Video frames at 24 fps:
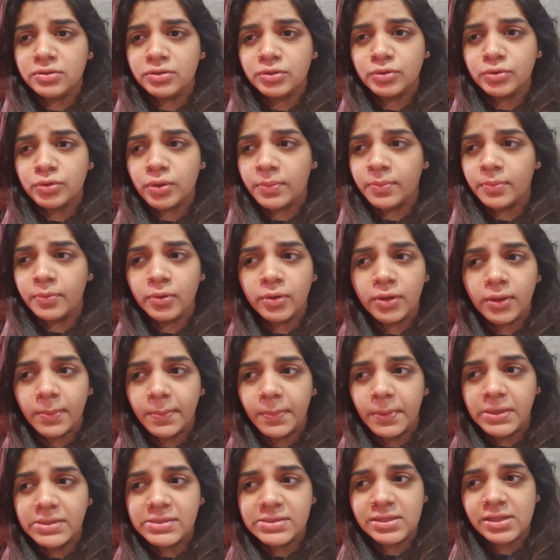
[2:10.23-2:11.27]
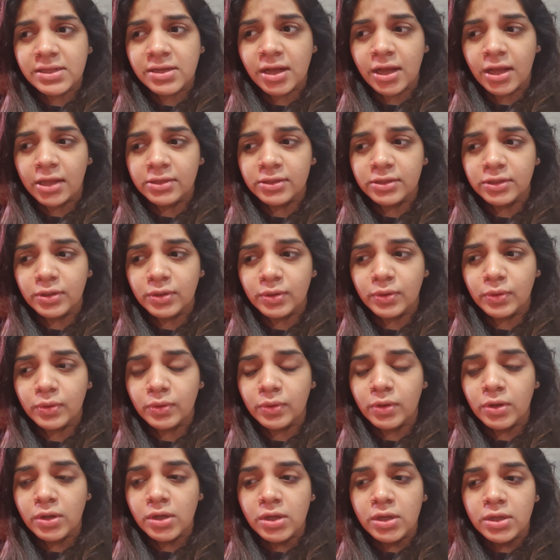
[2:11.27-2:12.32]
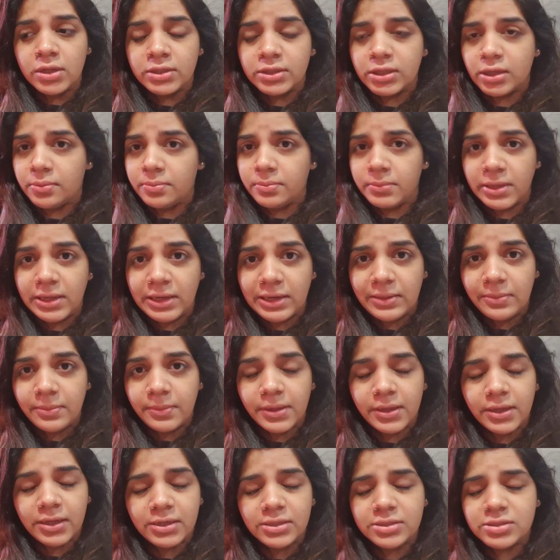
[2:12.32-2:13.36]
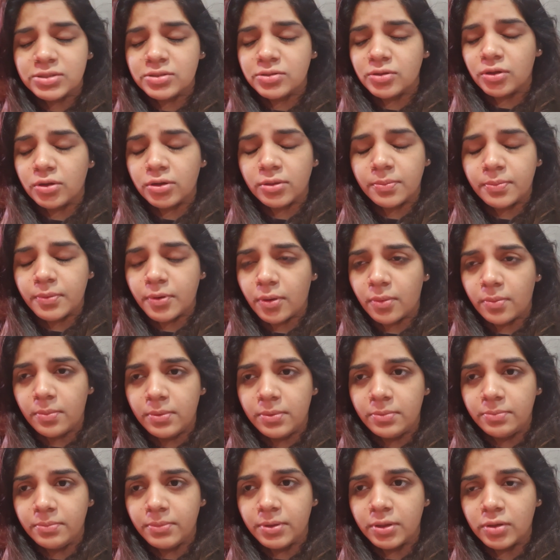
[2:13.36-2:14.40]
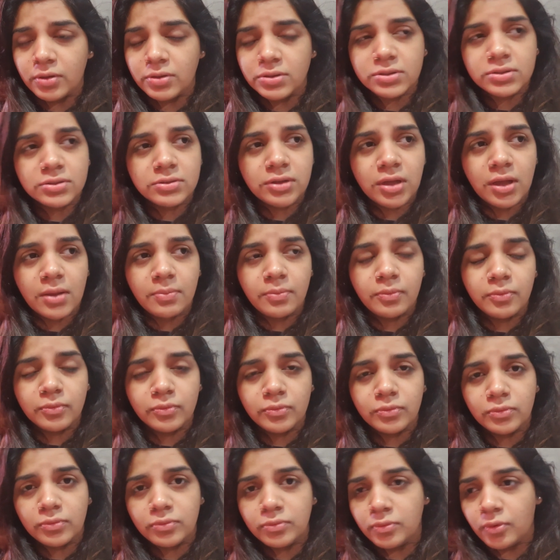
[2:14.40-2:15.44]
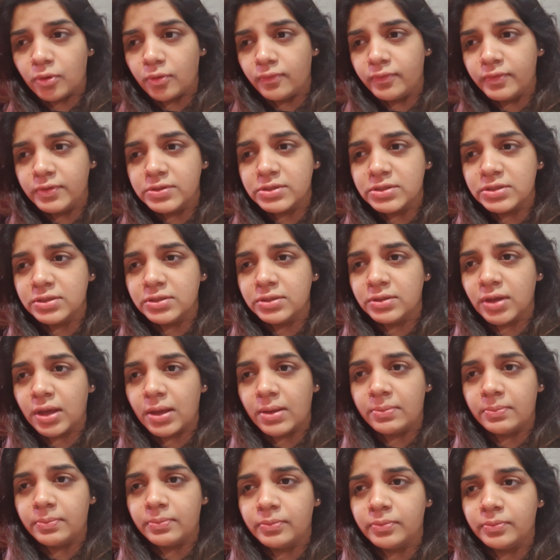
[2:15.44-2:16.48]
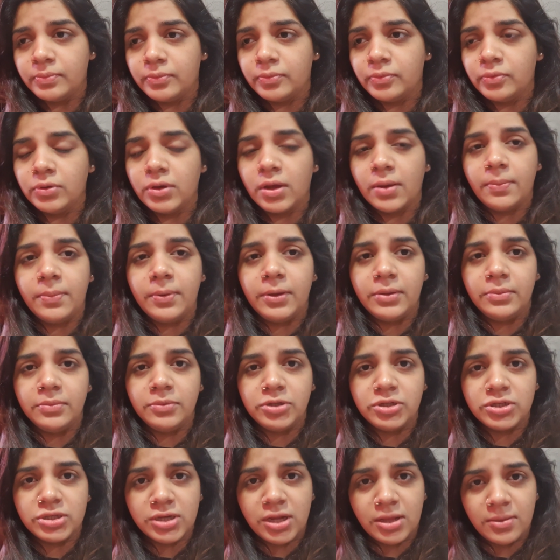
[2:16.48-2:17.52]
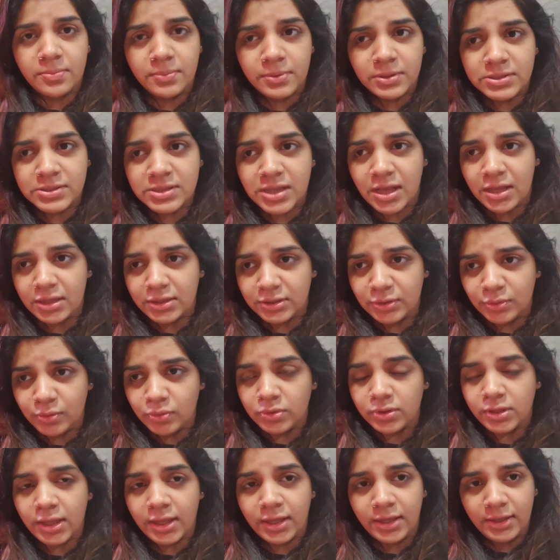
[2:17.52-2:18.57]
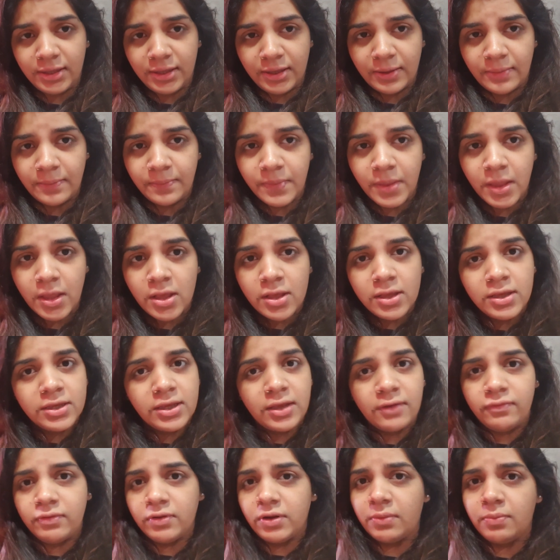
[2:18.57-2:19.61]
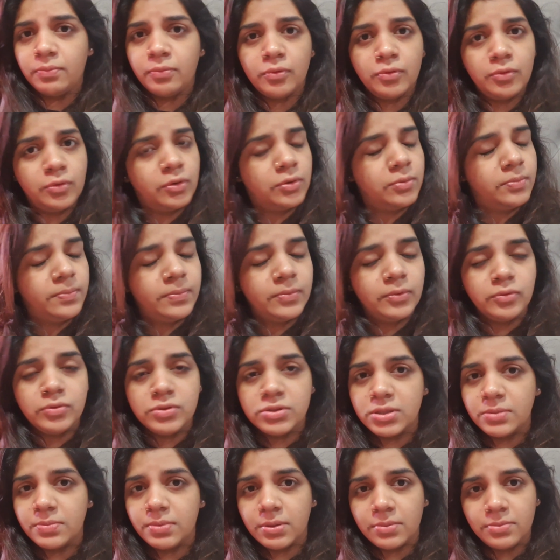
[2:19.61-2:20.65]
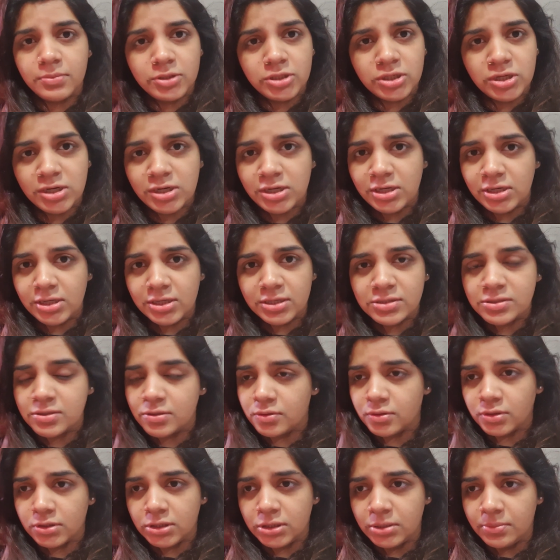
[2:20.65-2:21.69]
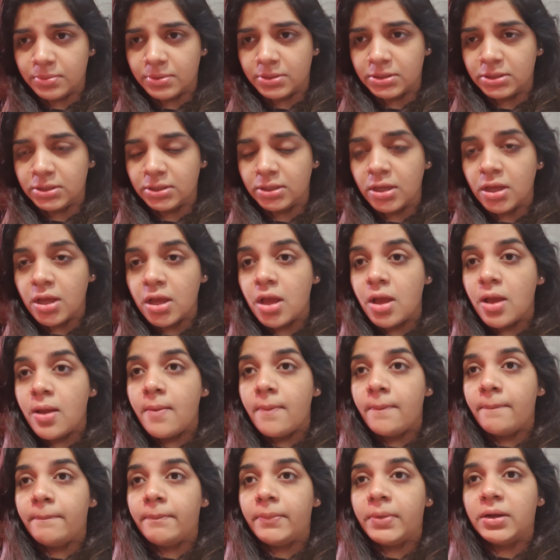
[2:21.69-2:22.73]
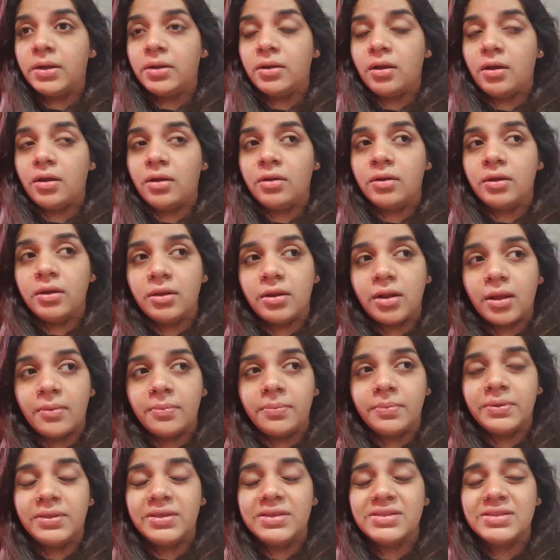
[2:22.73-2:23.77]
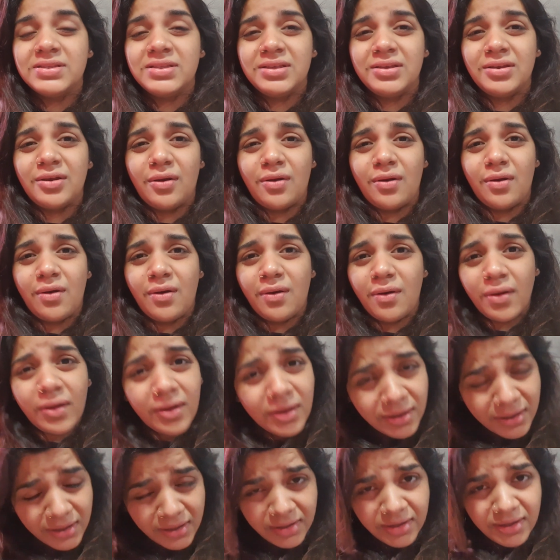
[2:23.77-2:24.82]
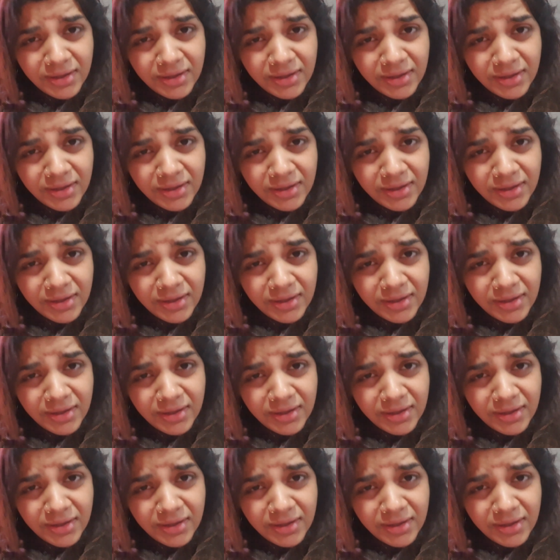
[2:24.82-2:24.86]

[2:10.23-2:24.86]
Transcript: तो आप उनके पिक्स लगाते हो थंबनेल में इट्स नॉट अ प्रॉब्लम बिकॉज आप ऑब्वियसली आप उनका परमिशन आपके साथ होता ही है या फिर आपको उनको उनसे परमिशन लेने की ज़रूरत नहीं पड़ती बट अगर आप किसी और